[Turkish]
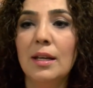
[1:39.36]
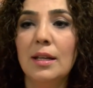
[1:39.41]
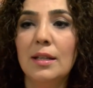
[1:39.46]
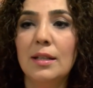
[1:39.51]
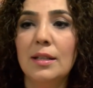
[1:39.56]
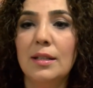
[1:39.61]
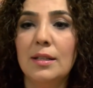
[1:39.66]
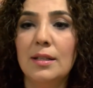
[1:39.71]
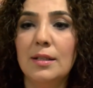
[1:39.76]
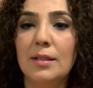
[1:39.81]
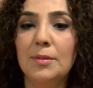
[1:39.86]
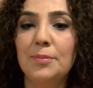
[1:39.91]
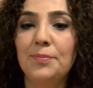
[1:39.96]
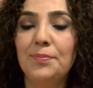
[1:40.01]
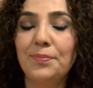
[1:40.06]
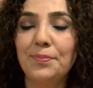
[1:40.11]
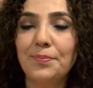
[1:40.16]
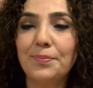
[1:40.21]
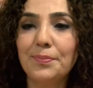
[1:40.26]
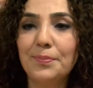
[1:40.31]
E,
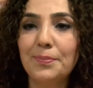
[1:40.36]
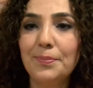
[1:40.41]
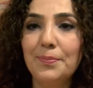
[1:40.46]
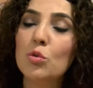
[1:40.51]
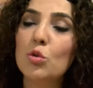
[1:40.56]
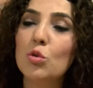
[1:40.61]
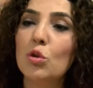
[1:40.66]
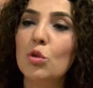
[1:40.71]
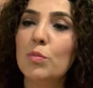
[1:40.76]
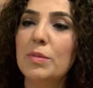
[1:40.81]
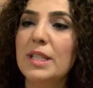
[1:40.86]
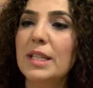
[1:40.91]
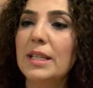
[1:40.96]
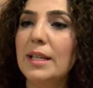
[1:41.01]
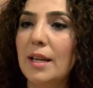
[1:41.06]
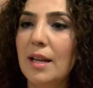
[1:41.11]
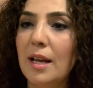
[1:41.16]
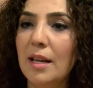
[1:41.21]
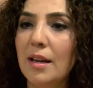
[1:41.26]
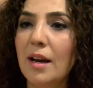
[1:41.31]
bu soru bize
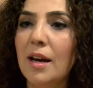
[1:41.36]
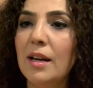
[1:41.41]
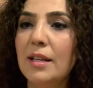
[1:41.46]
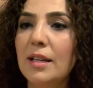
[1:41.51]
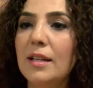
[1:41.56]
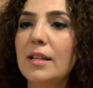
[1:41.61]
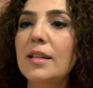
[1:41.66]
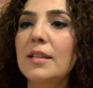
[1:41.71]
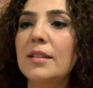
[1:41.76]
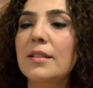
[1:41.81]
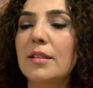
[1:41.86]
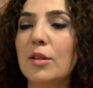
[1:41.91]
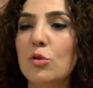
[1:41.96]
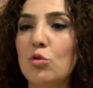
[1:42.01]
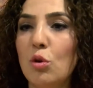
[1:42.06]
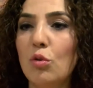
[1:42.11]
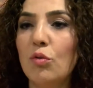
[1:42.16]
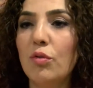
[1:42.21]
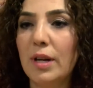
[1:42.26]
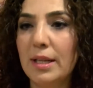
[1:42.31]
gelen ailelerin de
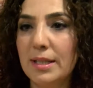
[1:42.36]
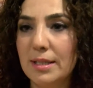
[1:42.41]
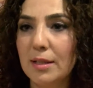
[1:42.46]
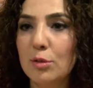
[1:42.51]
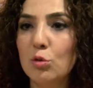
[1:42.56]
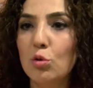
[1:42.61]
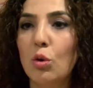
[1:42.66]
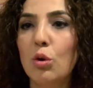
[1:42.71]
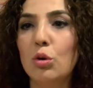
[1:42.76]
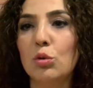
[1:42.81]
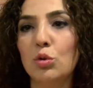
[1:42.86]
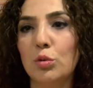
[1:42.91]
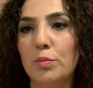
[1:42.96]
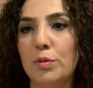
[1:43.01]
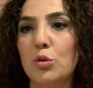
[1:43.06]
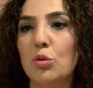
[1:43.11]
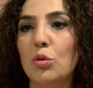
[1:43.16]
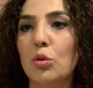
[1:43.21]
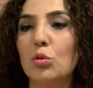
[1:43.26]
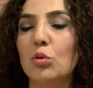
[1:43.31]
çok fazla sorduğu bir
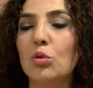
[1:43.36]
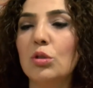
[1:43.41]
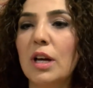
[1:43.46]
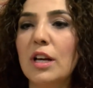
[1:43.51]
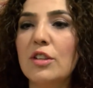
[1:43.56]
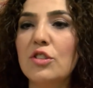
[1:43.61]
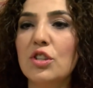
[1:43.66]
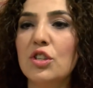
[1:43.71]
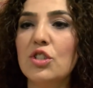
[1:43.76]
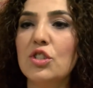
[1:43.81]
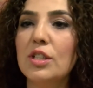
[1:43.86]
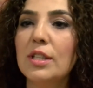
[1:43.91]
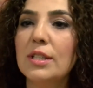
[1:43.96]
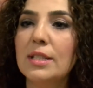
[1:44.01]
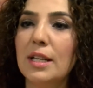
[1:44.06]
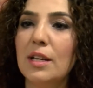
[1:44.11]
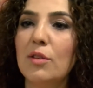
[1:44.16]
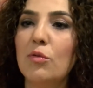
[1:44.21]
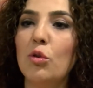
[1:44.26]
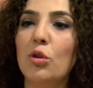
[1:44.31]
sorudur. Kaç yaşında
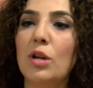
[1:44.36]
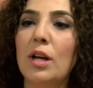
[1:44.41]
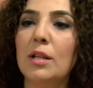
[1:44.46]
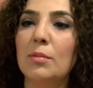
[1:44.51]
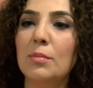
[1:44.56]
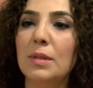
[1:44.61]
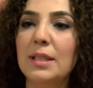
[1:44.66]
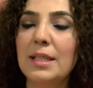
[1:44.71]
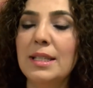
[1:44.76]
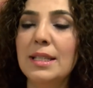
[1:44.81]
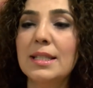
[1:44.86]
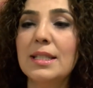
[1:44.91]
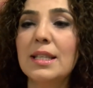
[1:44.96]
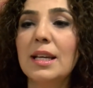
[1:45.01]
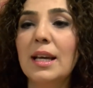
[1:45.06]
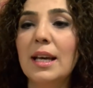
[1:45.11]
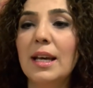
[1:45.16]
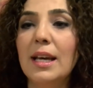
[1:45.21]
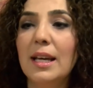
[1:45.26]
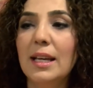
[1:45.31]
telefon almalıyız?
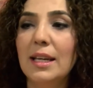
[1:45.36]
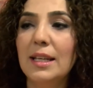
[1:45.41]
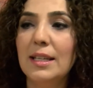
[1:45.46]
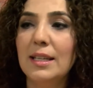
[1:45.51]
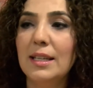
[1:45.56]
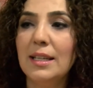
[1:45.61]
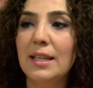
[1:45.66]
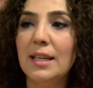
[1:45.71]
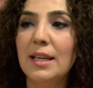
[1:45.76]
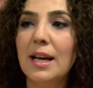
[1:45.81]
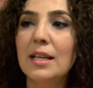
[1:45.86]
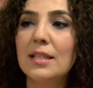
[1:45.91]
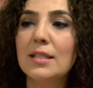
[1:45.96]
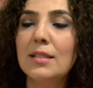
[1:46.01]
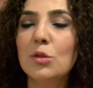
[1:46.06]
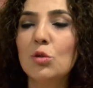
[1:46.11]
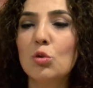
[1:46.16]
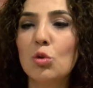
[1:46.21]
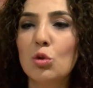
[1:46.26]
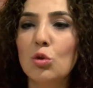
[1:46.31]
E,
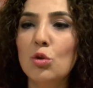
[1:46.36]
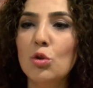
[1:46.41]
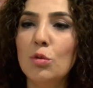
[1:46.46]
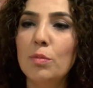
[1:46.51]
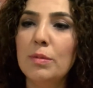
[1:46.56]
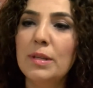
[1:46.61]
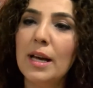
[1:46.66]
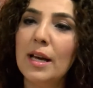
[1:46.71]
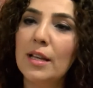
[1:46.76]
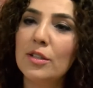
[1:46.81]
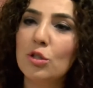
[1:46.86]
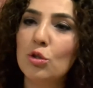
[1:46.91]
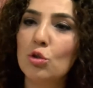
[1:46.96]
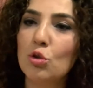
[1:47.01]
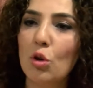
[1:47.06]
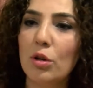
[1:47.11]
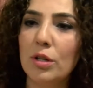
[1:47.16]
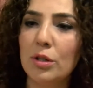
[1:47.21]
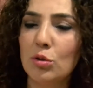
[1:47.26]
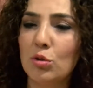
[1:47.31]
aslında soruyu birazcık
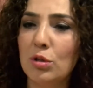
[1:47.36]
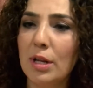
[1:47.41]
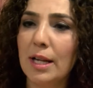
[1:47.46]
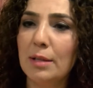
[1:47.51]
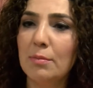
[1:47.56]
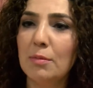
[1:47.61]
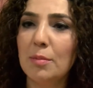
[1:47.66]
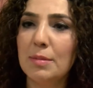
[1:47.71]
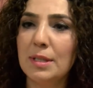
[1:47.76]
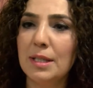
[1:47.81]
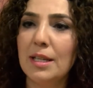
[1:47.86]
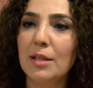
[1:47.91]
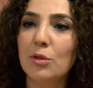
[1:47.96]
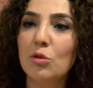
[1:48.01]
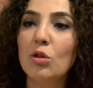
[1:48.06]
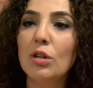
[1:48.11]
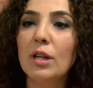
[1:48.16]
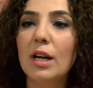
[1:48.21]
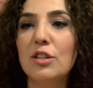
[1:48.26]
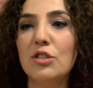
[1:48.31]
şöyle düzeltmemiz
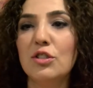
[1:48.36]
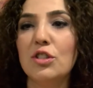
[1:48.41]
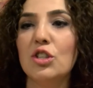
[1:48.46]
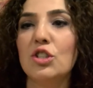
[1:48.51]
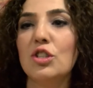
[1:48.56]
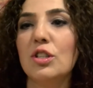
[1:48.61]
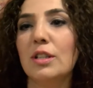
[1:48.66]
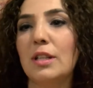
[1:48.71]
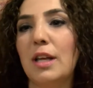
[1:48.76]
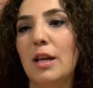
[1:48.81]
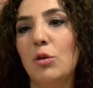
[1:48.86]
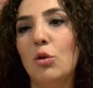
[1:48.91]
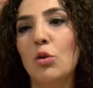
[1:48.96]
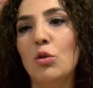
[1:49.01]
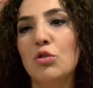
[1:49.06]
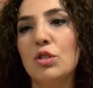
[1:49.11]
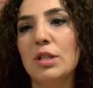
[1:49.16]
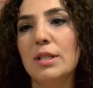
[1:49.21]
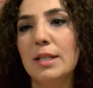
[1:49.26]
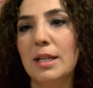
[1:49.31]
gerekiyor. Kaç yaşından
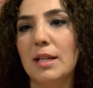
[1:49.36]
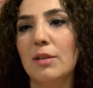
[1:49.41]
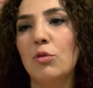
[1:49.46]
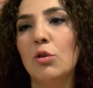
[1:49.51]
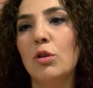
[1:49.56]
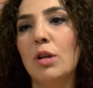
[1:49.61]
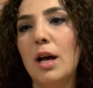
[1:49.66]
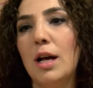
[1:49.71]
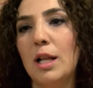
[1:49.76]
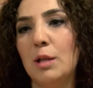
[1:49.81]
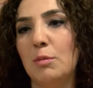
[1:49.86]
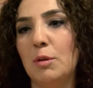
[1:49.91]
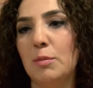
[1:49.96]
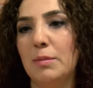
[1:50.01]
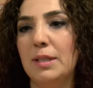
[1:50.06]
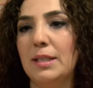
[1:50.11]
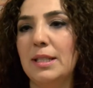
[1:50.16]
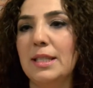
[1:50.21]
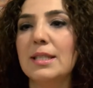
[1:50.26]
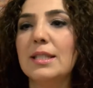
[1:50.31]
önce telefon
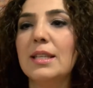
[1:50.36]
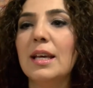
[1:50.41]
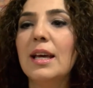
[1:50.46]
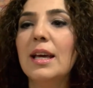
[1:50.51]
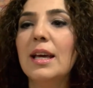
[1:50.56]
almamalıyız?